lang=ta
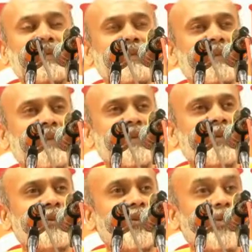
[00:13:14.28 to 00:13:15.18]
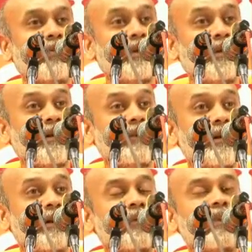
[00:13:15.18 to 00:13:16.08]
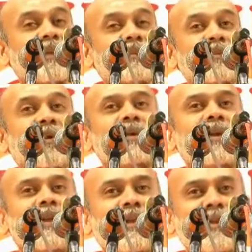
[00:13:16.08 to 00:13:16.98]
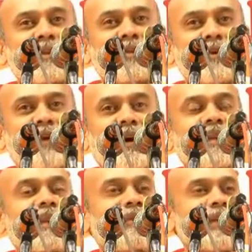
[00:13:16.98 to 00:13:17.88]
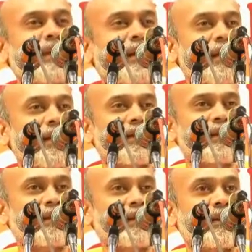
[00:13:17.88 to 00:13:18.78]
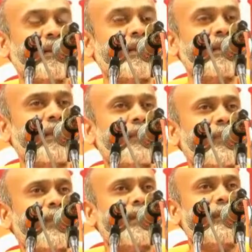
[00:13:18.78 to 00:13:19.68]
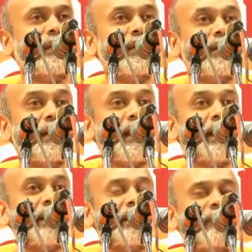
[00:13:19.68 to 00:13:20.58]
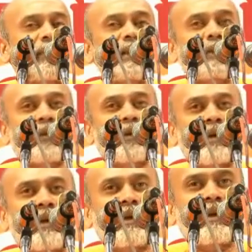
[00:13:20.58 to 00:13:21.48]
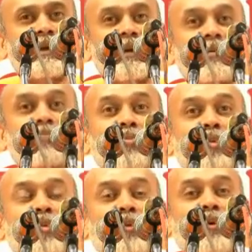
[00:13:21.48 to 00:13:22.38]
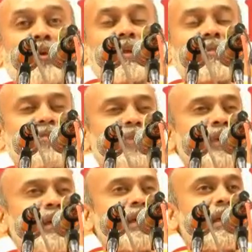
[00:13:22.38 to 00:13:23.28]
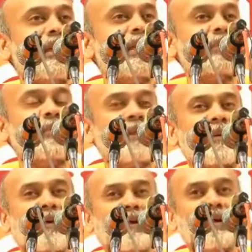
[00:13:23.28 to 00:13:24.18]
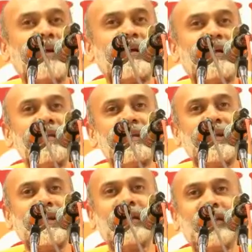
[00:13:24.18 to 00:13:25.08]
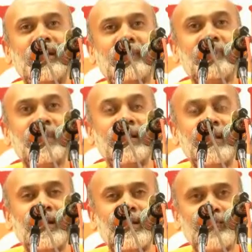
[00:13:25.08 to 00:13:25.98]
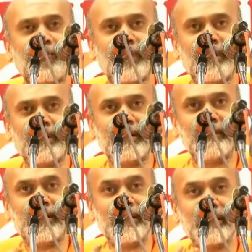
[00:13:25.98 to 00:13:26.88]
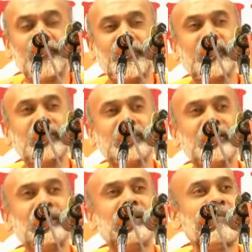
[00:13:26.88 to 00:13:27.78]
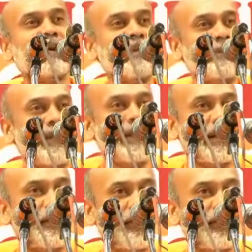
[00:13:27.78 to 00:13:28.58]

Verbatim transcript: புஸ்தகத்திலிருந்தோ மற்றவர்களுடைய சொல்லிலிருந்தோ அறிவை அடைதல் இப்படி நமக்கு அறிவை கொடுக்க மூன்று முக்கிய பிரமாணங்கள் இருக்கின்றன புலன்கள் வழியாக பார்த்து நம்ம அறிவை